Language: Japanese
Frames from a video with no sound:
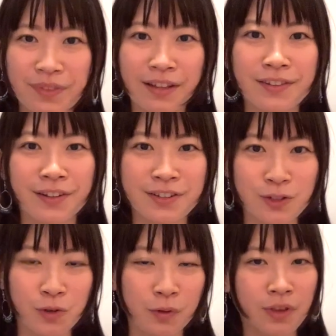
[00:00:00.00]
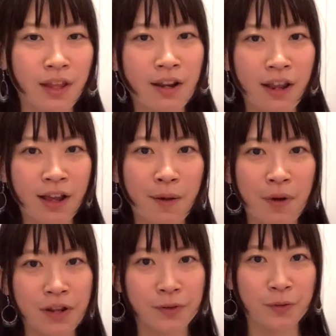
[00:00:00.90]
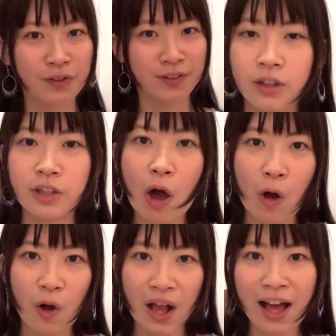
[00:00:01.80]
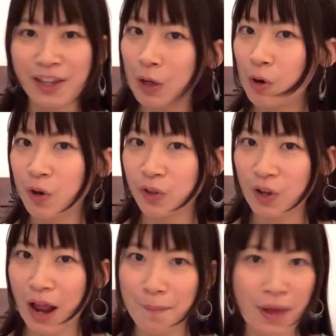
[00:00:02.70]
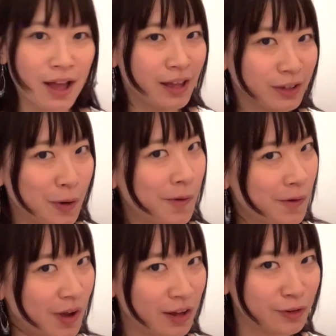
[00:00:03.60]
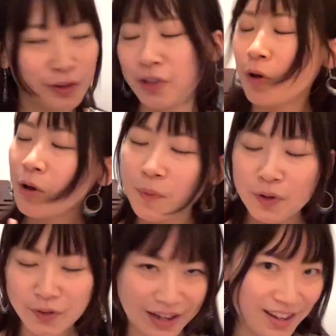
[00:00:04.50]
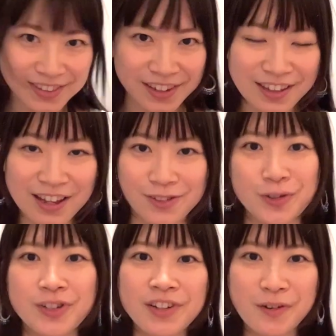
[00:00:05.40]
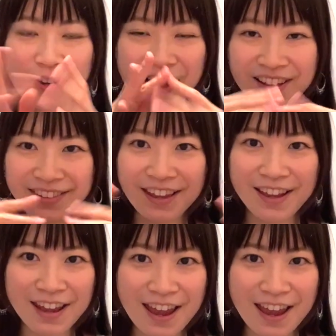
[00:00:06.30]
懐かしい。ちょっと年齢がバレそうですね。洋画、洋ドラマ、洋楽、洋物大好きな女子の完成で